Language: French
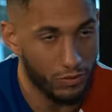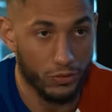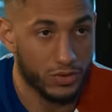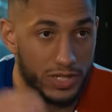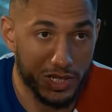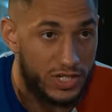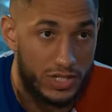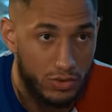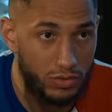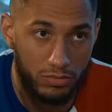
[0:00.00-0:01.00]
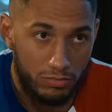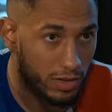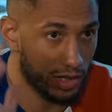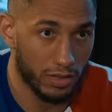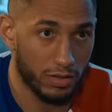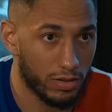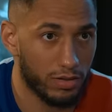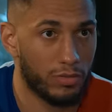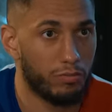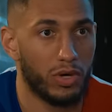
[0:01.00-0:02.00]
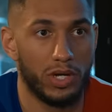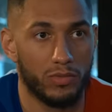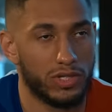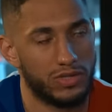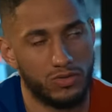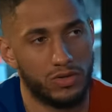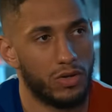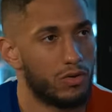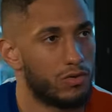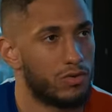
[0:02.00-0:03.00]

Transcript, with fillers: Donc c'est des JO, mais euh, pour les moins de 18 ans.